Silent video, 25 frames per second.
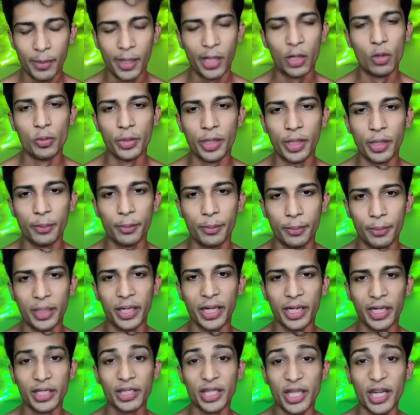मालूम है ना
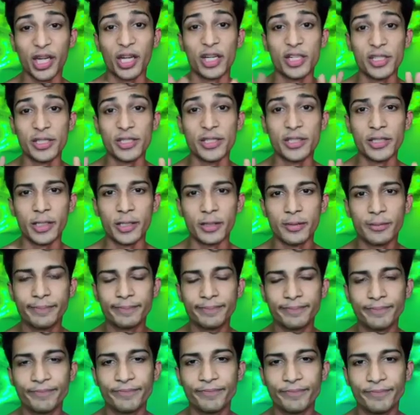मेरे कितने कजन हैं
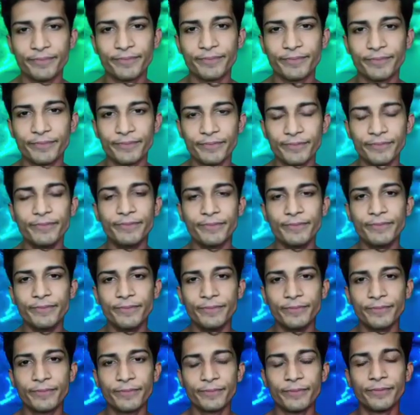
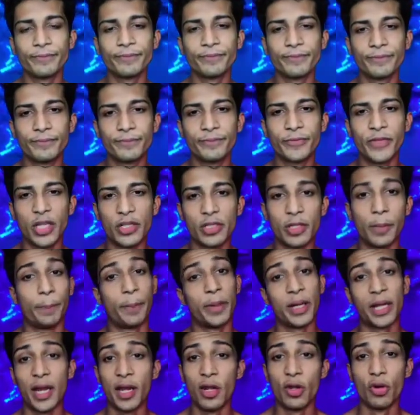हम्म
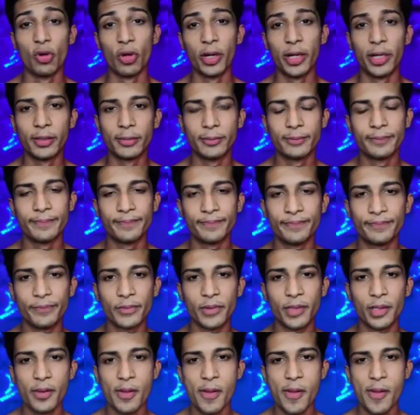सब पठान लोग हैं
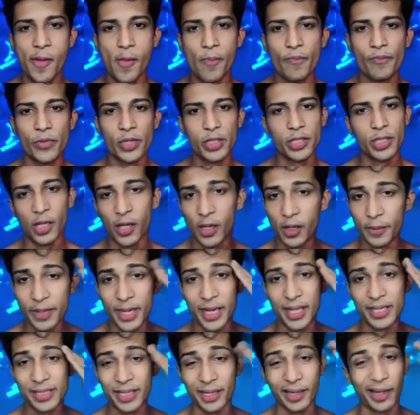सब
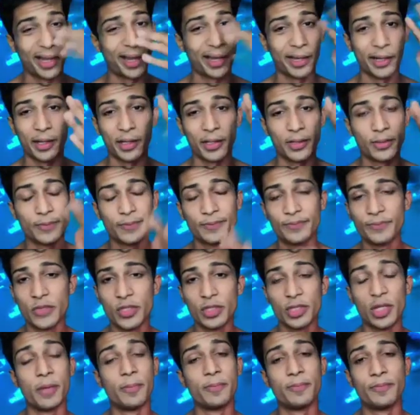यहाँ से क्रैक है
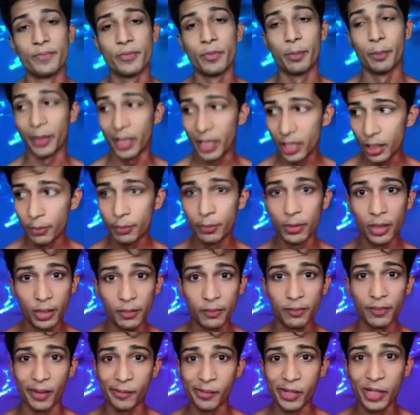सब मैं
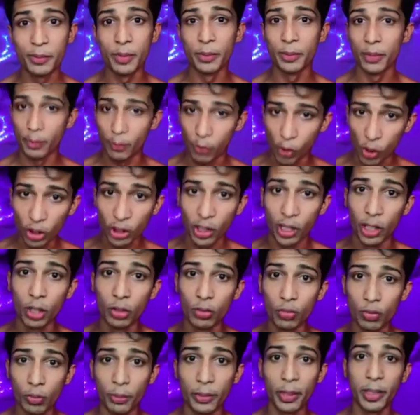मेरी फैमिली में मैं बहुत
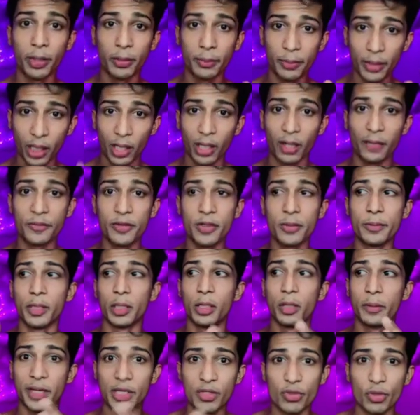अलग हूँ मैं मैं काफ़ी
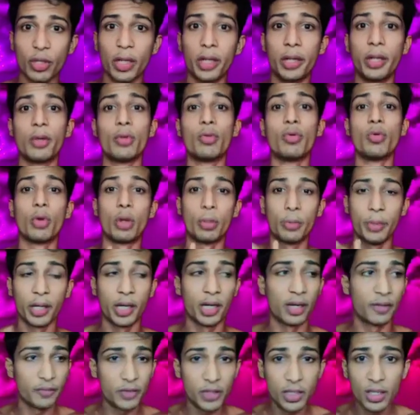मतलब एजुकेटेड हूँ और
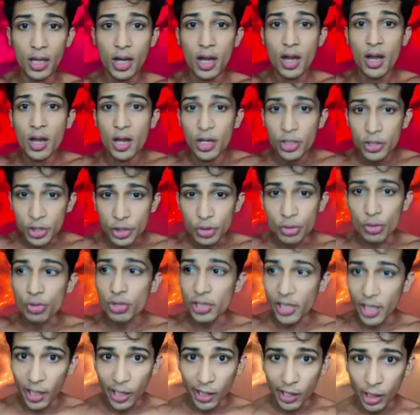मैं काफ़ी चीज़ों
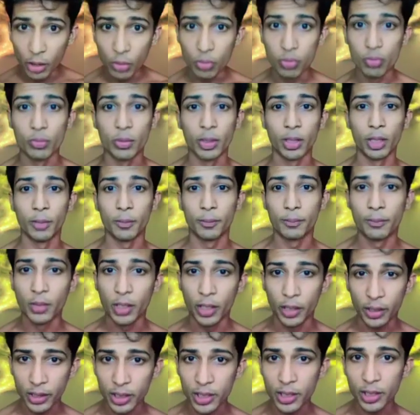से अलग हूँ मतलब
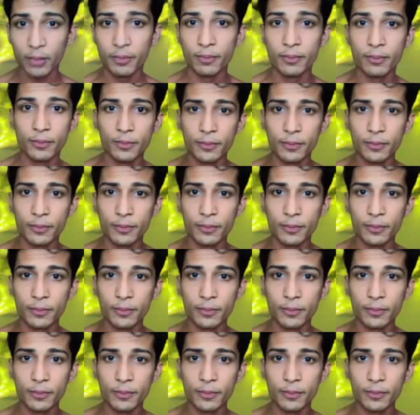घर की